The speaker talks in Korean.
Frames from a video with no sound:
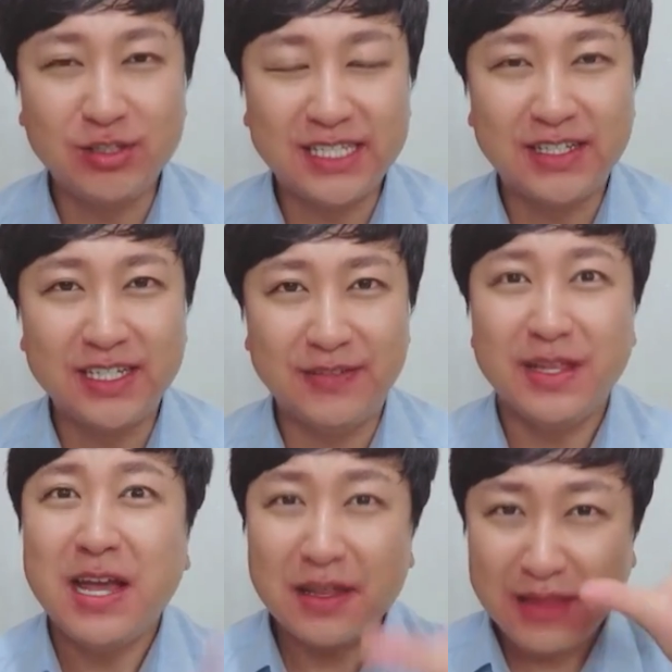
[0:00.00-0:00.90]
현재는
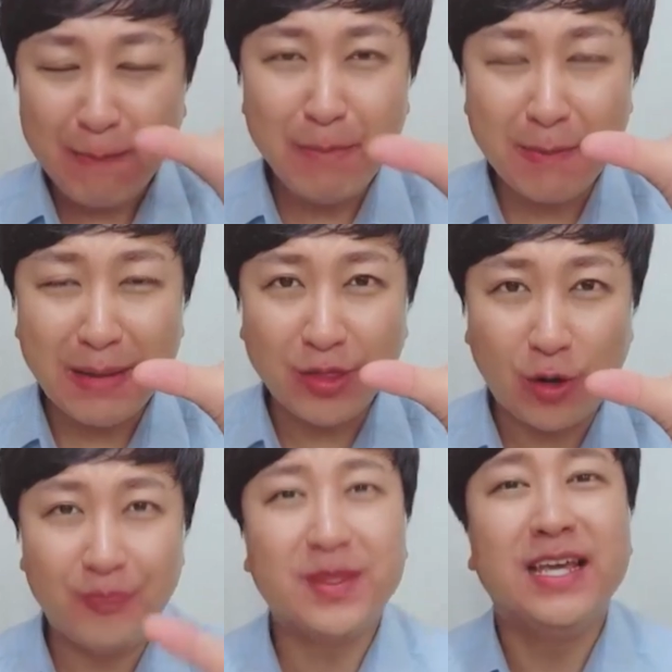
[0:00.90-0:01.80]
300만
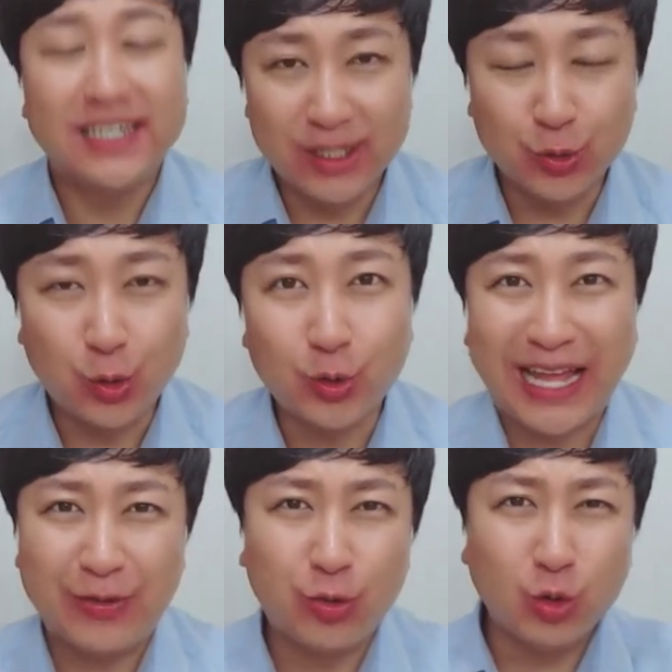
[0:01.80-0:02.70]
원, 그것도
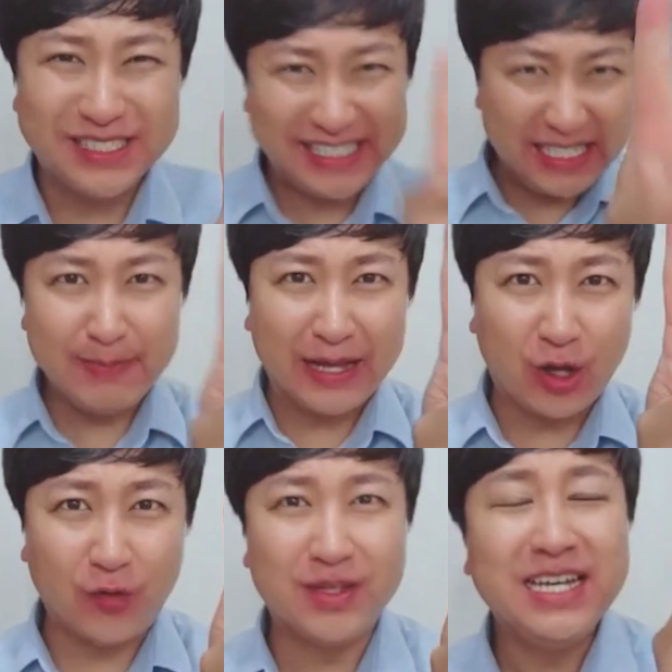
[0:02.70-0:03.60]
단돈 2만
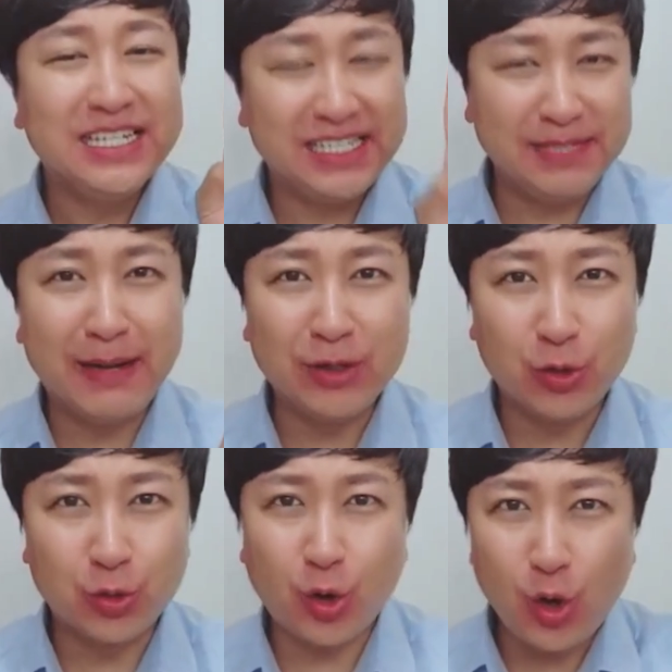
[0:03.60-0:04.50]
원, 2만
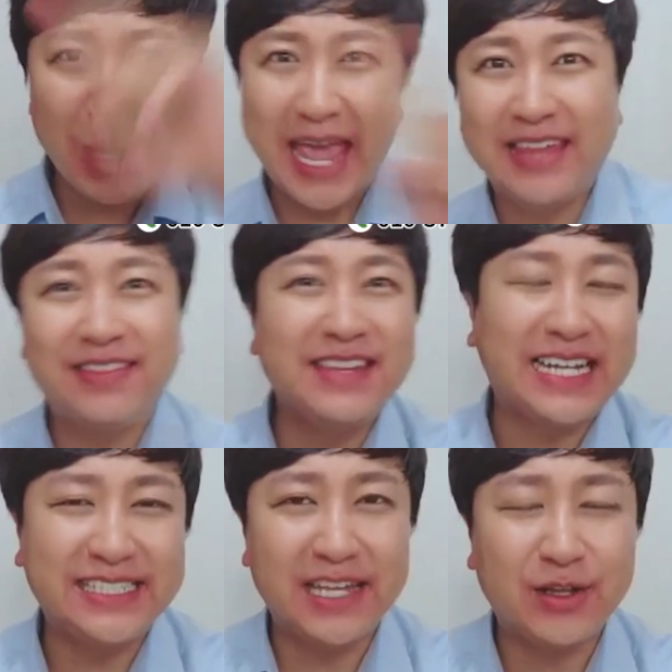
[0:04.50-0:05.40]
원으로
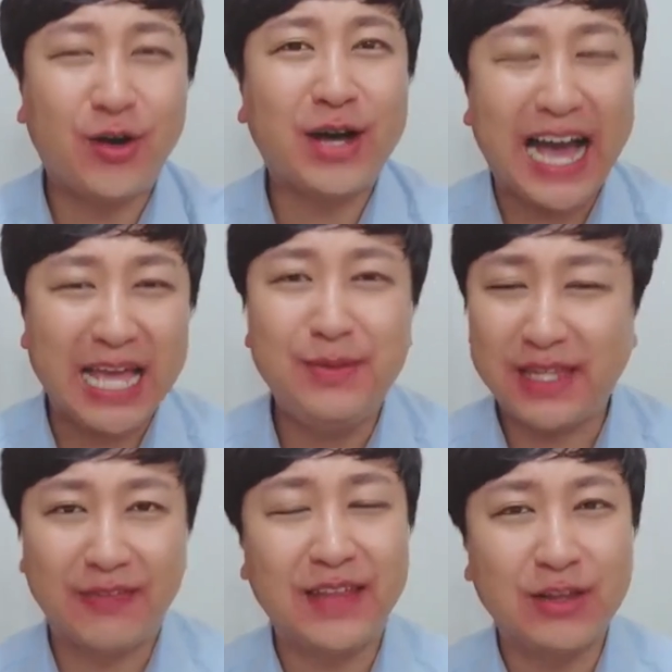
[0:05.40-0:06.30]
S하지에서 가입이
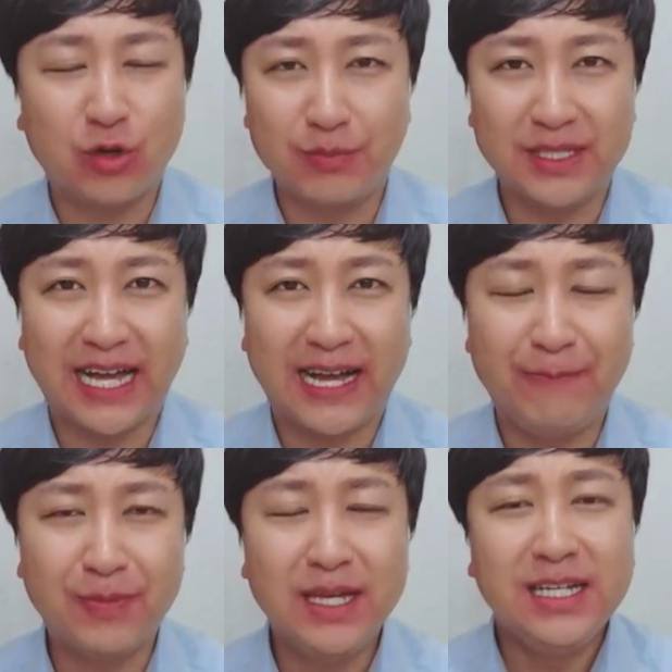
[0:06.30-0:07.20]
된다는 겁니다.
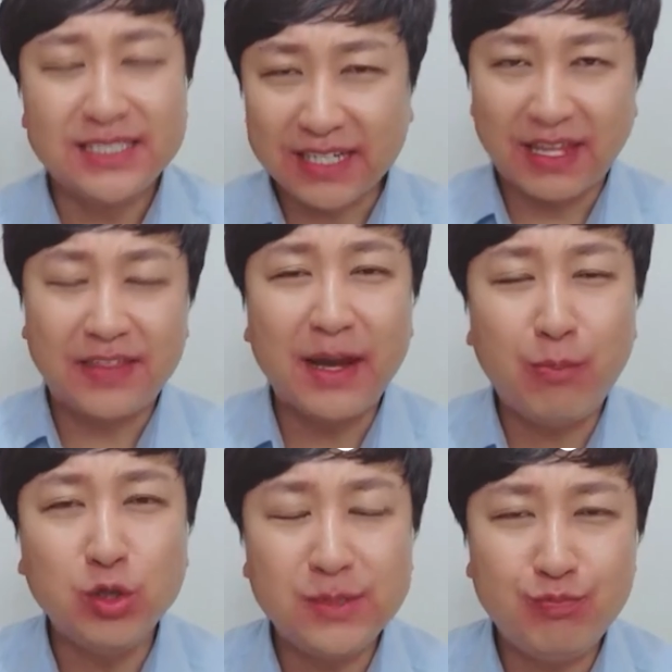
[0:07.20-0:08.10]
자,
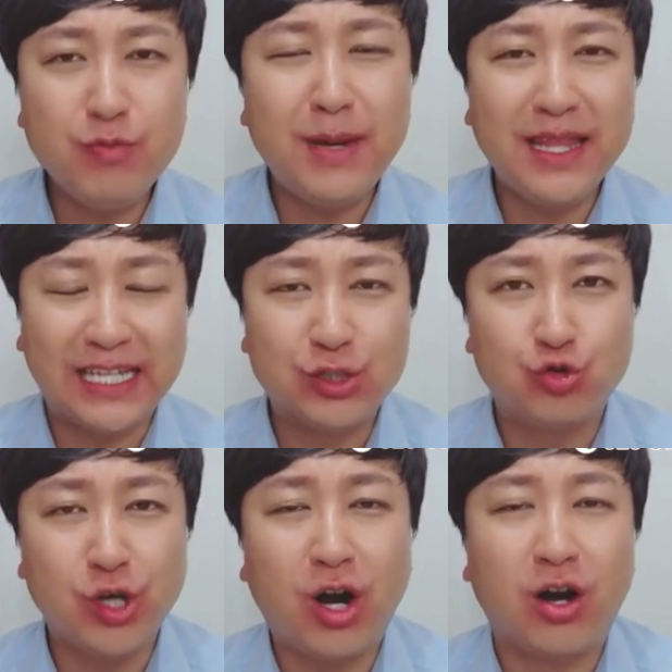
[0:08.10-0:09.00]
대상포진뿐만
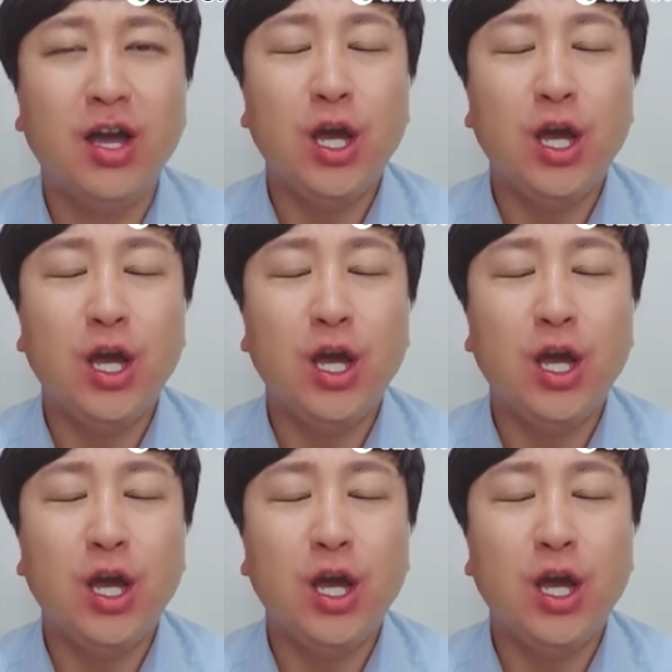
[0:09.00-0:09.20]
아니고요.